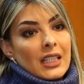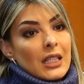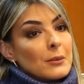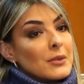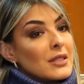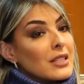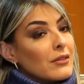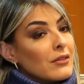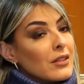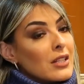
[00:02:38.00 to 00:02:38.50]
كاين
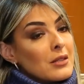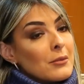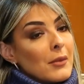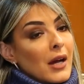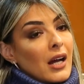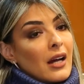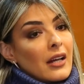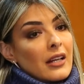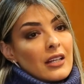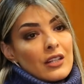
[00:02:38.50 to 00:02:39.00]
بزاف ناس ما
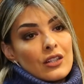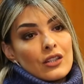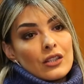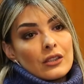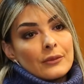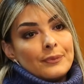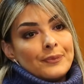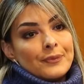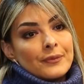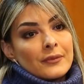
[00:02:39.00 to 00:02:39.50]

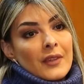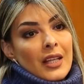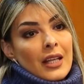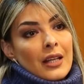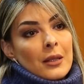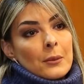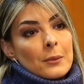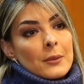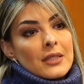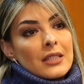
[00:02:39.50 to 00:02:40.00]
قاريينش
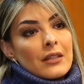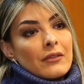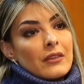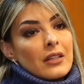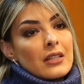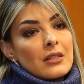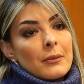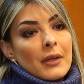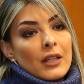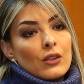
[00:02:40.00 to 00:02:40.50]
بزاف
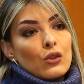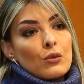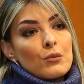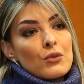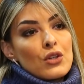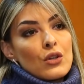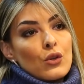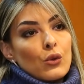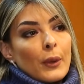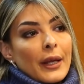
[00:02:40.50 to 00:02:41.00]
ناس ما
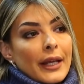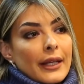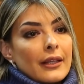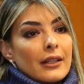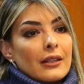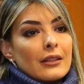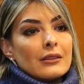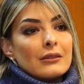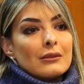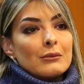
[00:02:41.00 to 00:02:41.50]
عندهمش
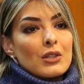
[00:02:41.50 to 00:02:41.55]
الوعي